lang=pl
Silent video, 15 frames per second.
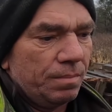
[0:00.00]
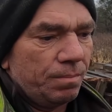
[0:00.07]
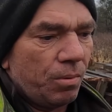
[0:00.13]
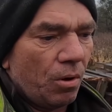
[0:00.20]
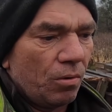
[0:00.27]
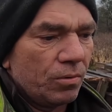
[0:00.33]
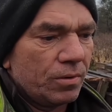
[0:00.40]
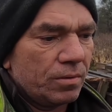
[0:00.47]

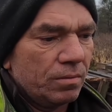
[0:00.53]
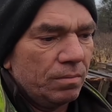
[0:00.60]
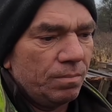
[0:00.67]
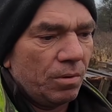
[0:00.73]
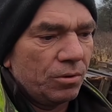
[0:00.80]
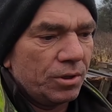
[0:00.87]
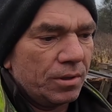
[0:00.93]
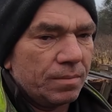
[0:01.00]
po ojcu,
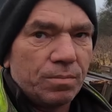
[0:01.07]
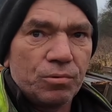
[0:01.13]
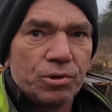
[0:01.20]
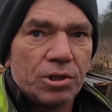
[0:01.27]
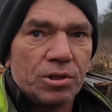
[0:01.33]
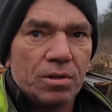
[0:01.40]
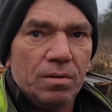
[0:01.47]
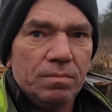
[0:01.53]
bo ojciec był
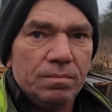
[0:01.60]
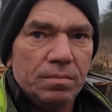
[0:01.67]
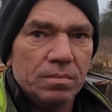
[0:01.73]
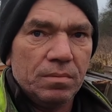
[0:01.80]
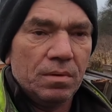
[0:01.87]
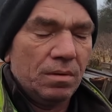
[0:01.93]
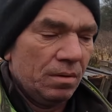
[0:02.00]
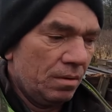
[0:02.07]
cieślą,
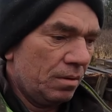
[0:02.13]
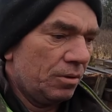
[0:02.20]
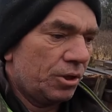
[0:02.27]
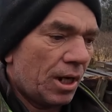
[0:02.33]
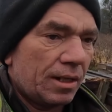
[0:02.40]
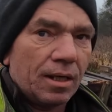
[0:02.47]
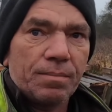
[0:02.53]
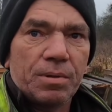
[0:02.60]

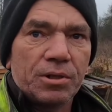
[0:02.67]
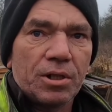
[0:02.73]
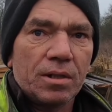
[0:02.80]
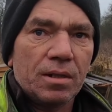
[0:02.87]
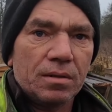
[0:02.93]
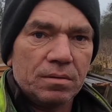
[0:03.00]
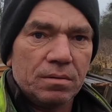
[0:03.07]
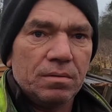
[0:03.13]
dziadek,
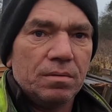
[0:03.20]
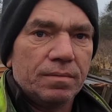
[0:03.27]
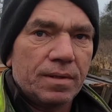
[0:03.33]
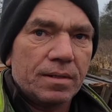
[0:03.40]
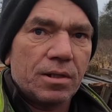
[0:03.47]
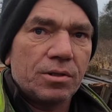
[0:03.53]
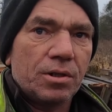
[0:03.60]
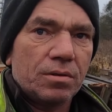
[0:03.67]
pradziadek, to w
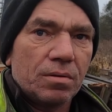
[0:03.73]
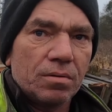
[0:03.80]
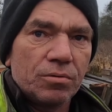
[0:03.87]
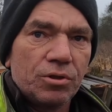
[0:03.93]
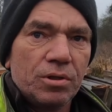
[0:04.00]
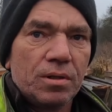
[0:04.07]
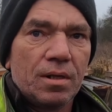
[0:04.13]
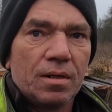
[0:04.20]
zasadzie to
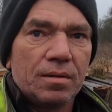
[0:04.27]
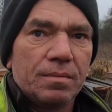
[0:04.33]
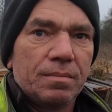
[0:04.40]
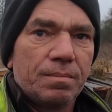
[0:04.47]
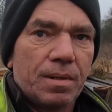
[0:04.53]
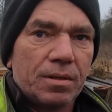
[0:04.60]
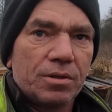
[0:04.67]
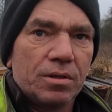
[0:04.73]
rodzinne
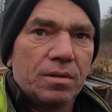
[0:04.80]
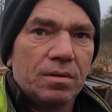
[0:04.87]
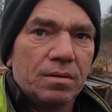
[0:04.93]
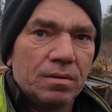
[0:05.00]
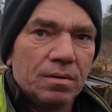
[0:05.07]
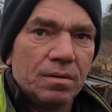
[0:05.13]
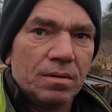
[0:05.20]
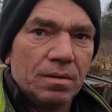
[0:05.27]
bardziej.
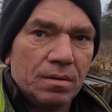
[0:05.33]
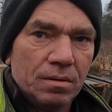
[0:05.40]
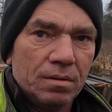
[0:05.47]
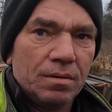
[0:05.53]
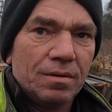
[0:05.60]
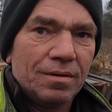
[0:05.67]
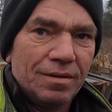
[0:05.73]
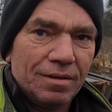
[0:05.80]
A, czyli
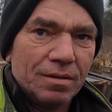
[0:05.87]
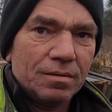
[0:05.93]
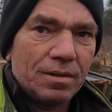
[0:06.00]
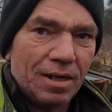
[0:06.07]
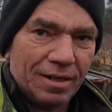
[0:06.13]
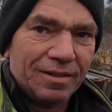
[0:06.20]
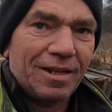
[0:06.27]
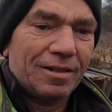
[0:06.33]
tak...
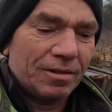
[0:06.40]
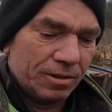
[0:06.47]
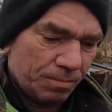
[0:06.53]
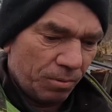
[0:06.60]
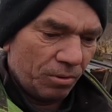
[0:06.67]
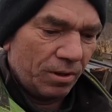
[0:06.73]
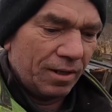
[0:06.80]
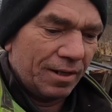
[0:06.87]
Tak, tak, to z
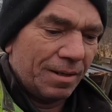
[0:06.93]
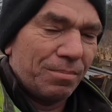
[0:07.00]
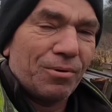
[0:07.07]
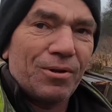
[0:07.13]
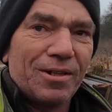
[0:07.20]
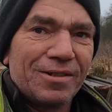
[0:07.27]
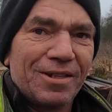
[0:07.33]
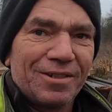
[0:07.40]
pokolenia na
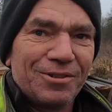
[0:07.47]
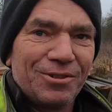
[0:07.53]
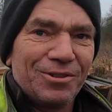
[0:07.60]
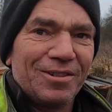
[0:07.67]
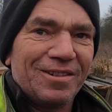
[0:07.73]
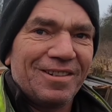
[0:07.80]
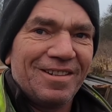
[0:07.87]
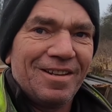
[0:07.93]
pokolenie idzie.
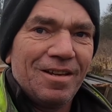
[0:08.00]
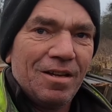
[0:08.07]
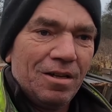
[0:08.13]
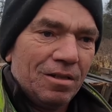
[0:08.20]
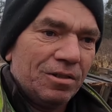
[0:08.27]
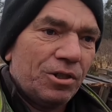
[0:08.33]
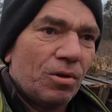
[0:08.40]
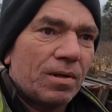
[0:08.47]

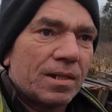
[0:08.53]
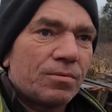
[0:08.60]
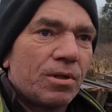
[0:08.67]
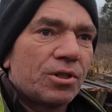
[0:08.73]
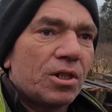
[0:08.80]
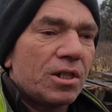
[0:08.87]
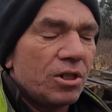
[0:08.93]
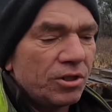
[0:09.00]
Jak... się
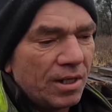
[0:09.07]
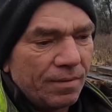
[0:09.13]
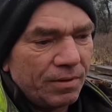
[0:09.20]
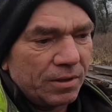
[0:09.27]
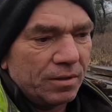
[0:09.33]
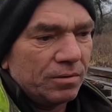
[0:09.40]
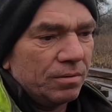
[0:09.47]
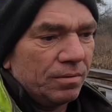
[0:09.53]
okazuje, że kiedyś
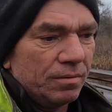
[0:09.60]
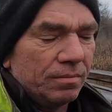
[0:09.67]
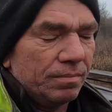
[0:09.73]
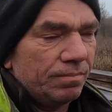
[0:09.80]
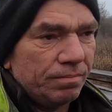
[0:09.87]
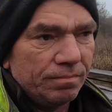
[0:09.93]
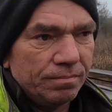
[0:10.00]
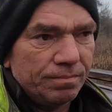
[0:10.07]
nawet
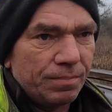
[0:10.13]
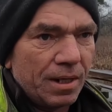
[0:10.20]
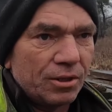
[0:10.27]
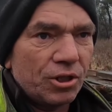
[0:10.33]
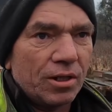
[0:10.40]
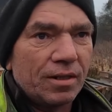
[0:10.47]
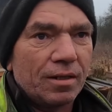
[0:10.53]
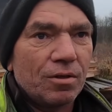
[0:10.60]
y,
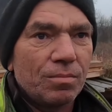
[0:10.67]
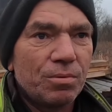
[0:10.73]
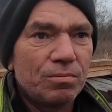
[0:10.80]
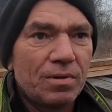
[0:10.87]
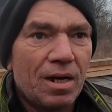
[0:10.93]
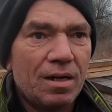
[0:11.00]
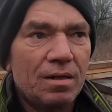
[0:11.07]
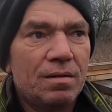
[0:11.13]
pradziadek
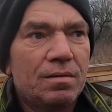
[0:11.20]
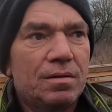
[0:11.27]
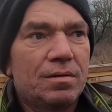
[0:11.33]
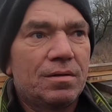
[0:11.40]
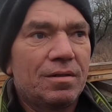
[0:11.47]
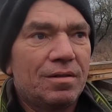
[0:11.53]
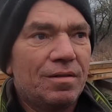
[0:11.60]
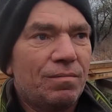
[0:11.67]
robił na
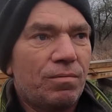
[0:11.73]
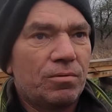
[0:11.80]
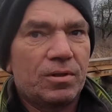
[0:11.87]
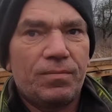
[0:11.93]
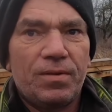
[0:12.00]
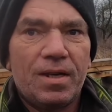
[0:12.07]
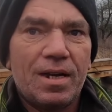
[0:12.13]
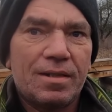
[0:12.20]
y,
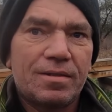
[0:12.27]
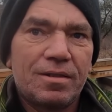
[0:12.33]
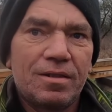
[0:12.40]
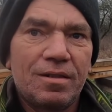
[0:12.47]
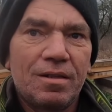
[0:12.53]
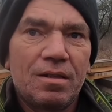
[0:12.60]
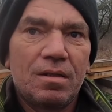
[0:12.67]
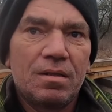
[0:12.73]

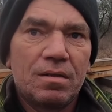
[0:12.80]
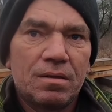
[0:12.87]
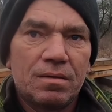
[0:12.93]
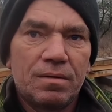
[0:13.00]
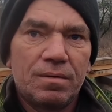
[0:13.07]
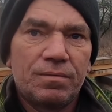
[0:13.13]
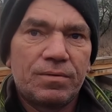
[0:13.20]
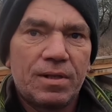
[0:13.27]
fortyfikacji
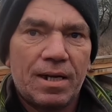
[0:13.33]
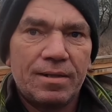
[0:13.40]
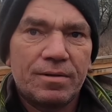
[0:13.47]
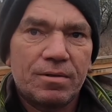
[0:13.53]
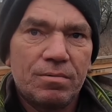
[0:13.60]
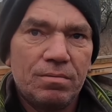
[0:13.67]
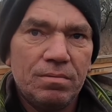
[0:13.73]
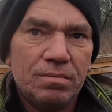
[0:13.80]
y, w
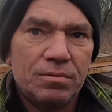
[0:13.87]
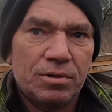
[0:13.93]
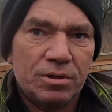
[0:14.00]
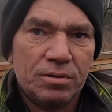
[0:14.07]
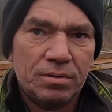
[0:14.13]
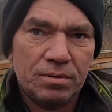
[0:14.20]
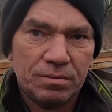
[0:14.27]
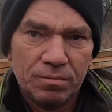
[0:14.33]
Gdańsku,
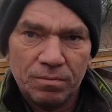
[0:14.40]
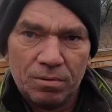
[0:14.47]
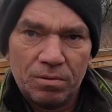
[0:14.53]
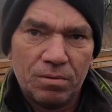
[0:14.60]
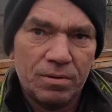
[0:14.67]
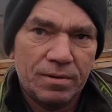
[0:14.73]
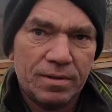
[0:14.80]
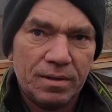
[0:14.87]
gdzieś tu
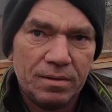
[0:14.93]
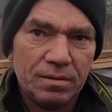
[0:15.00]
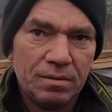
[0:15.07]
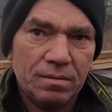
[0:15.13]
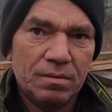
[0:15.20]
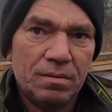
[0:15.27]
okolice,